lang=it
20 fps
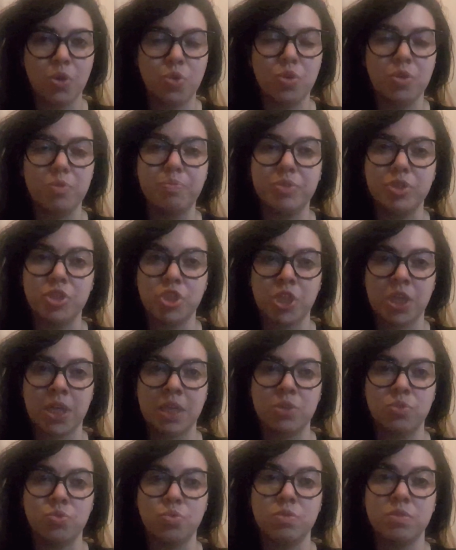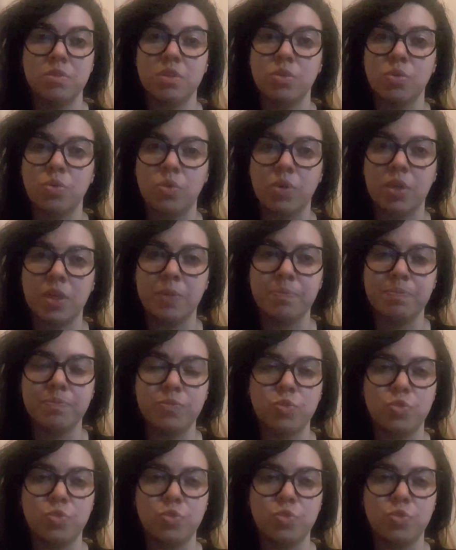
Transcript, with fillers: colpisce anche tutti noi,